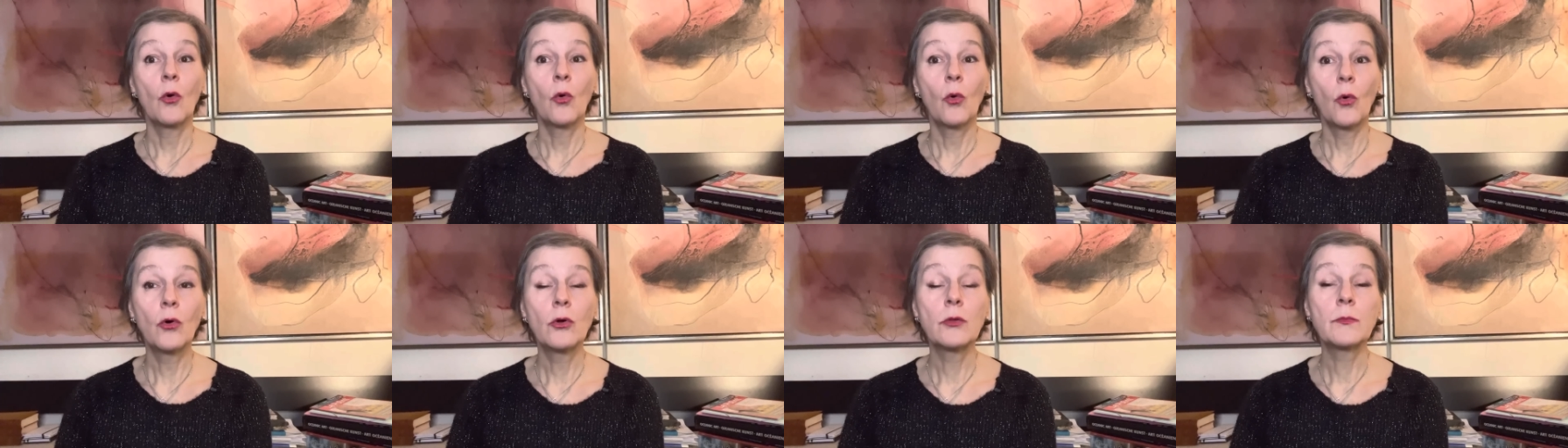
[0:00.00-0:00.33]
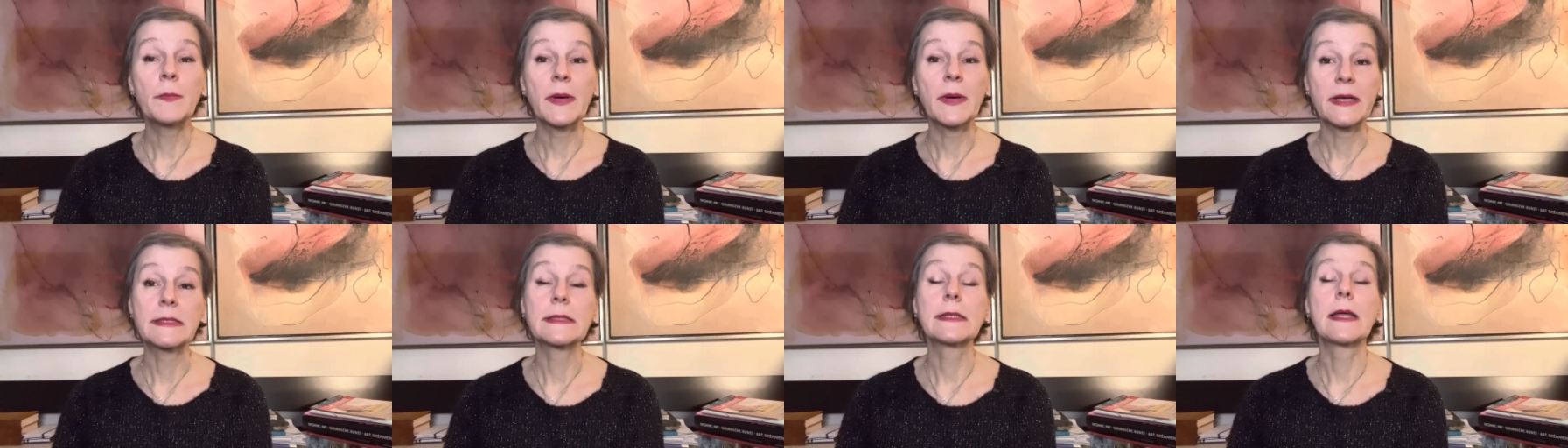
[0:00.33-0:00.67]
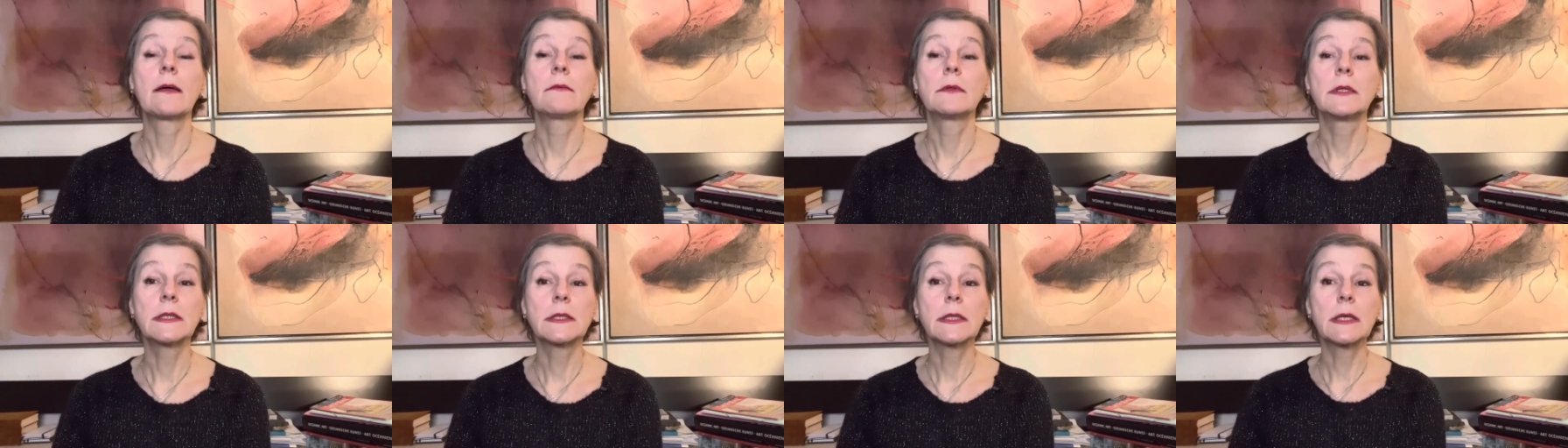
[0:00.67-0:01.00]
Он
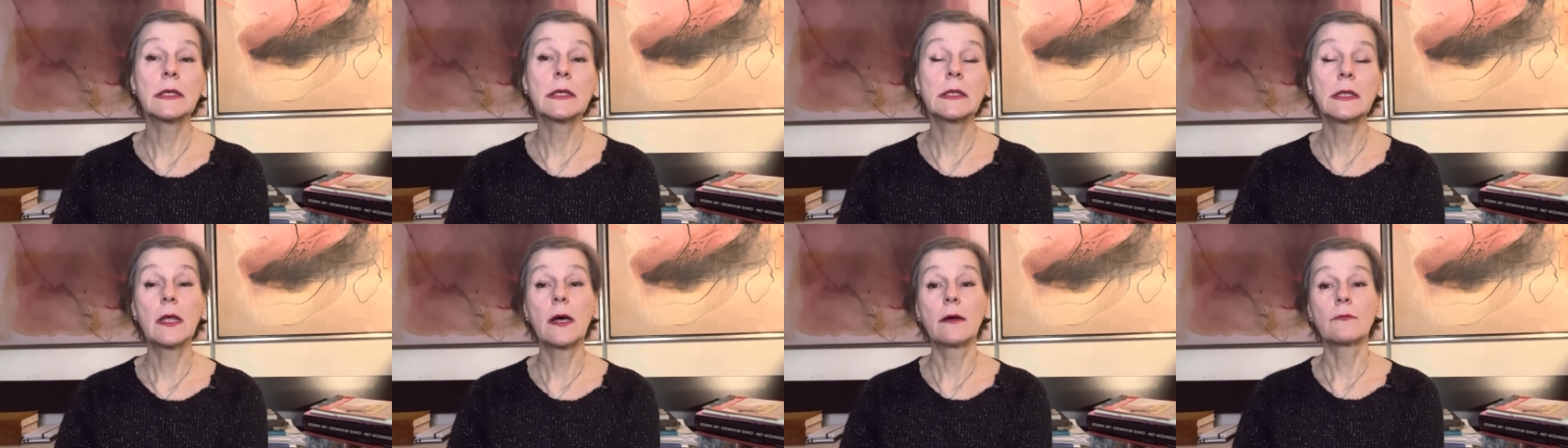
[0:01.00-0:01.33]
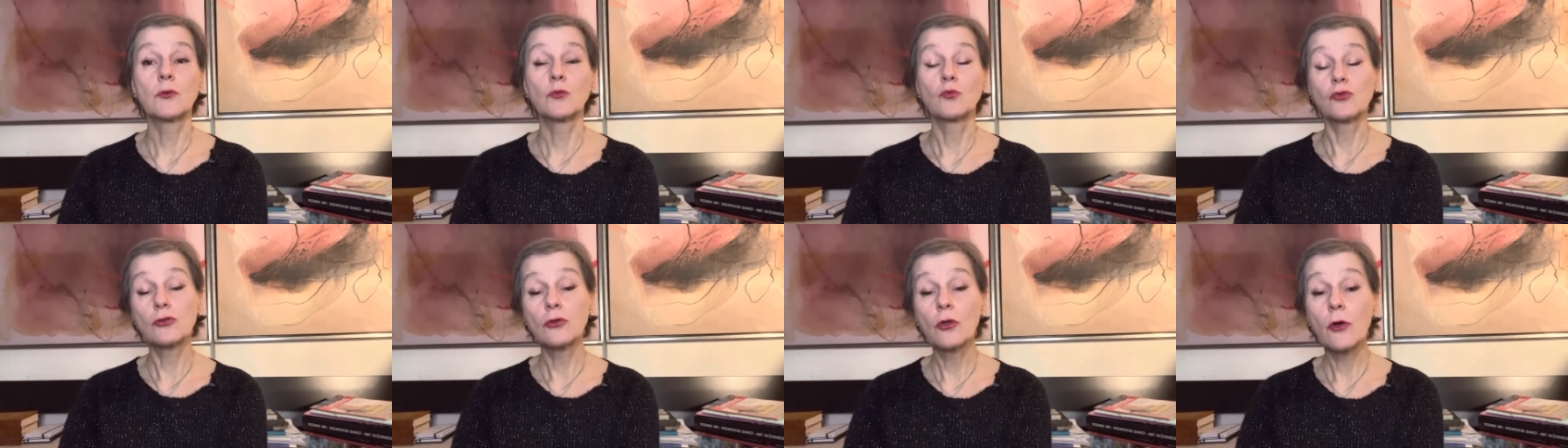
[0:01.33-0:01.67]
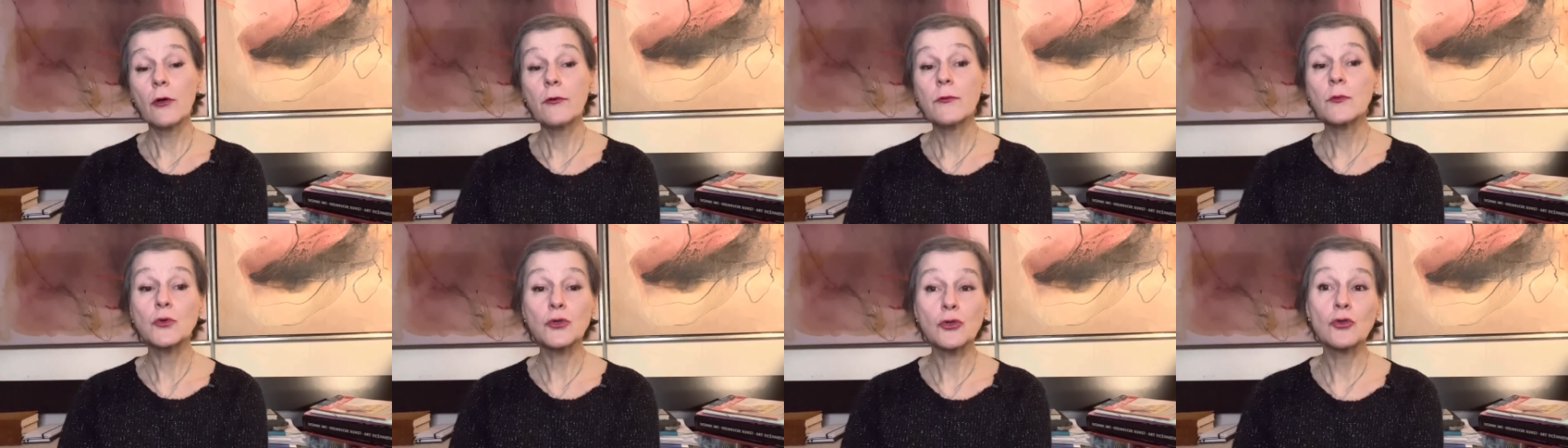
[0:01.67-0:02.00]
поставил это главным
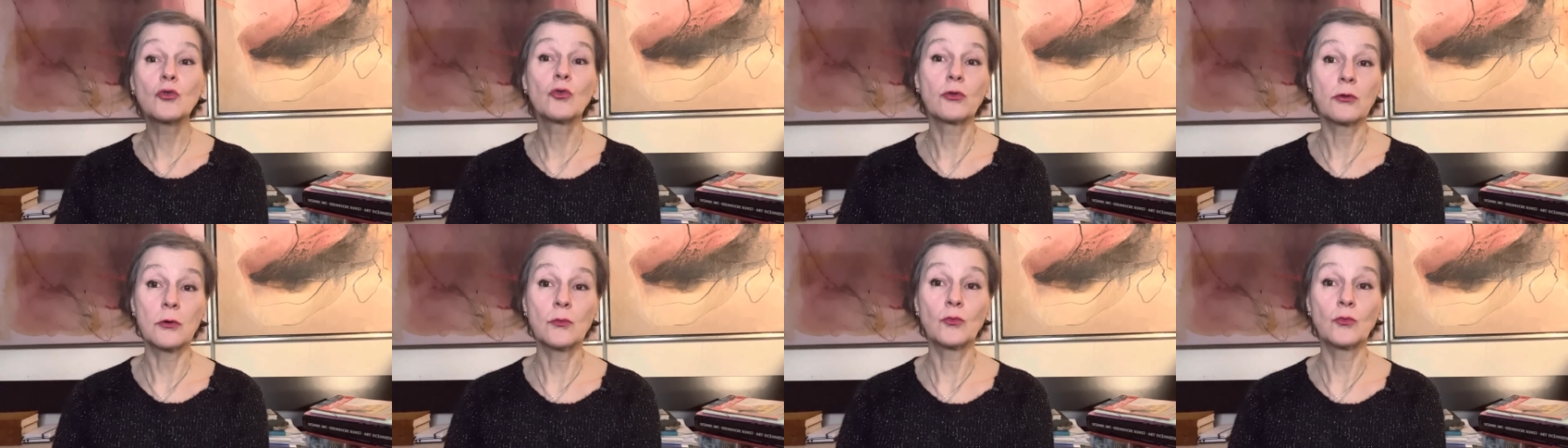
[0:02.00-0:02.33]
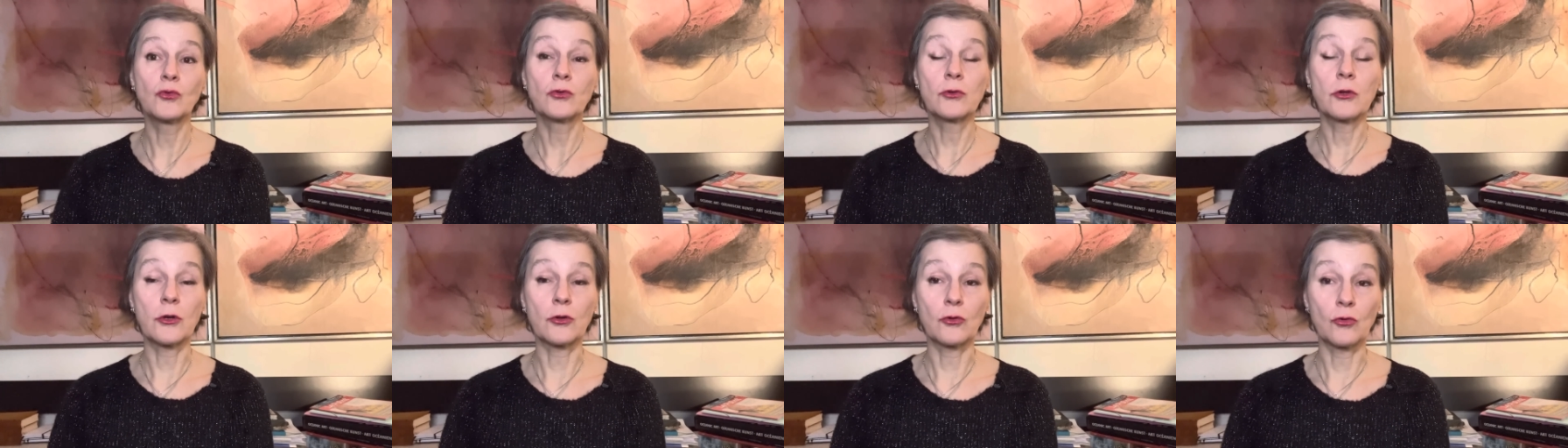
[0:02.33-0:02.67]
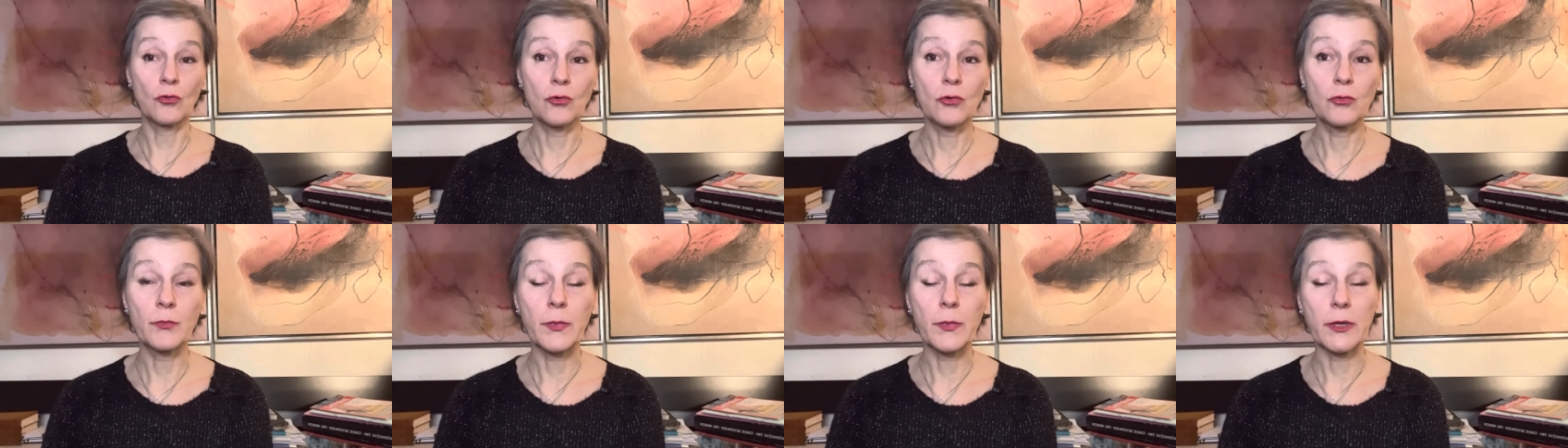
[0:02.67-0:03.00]
условием, что не
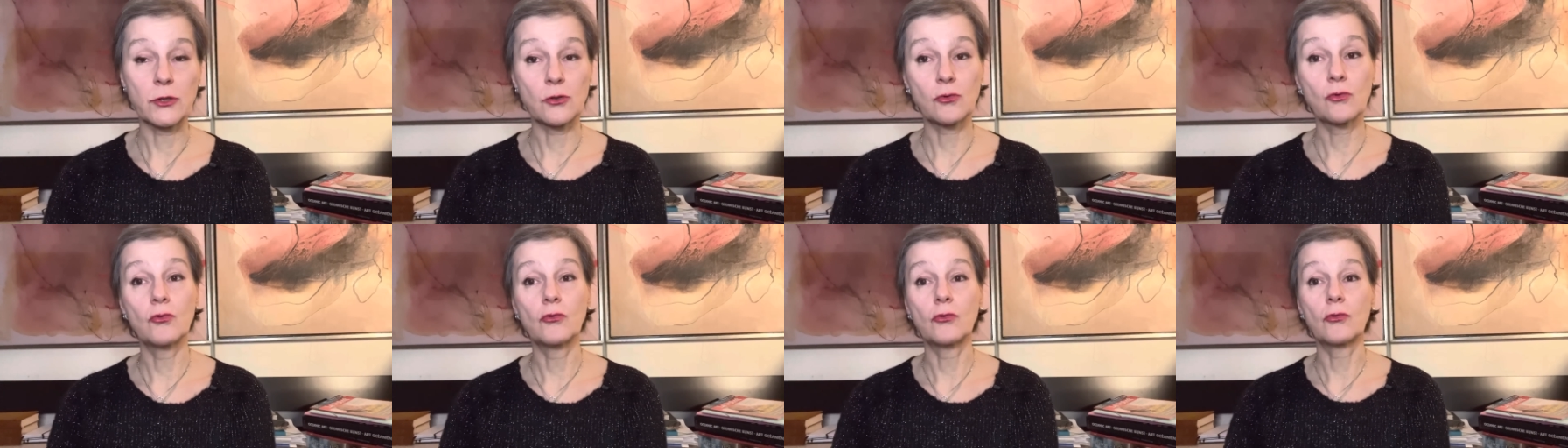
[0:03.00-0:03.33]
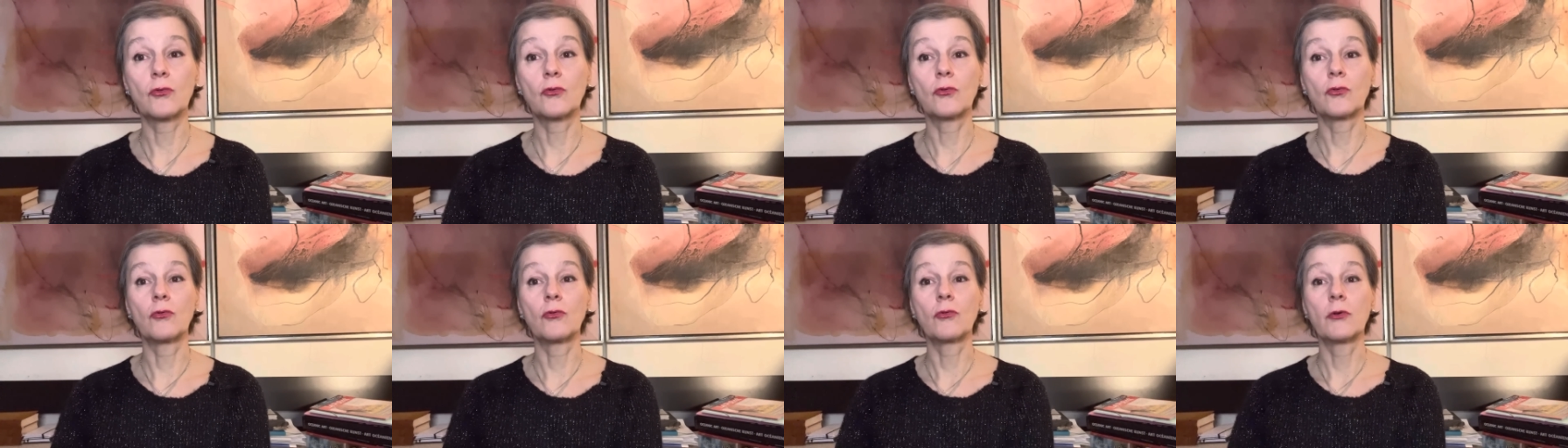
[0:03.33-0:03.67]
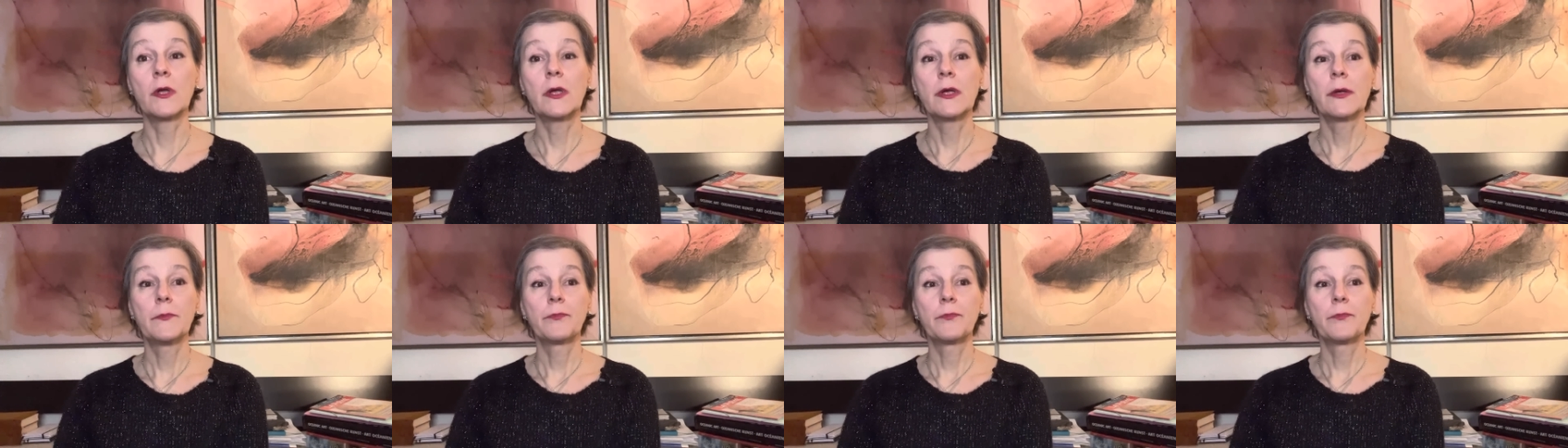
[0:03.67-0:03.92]
мудрено, поскольку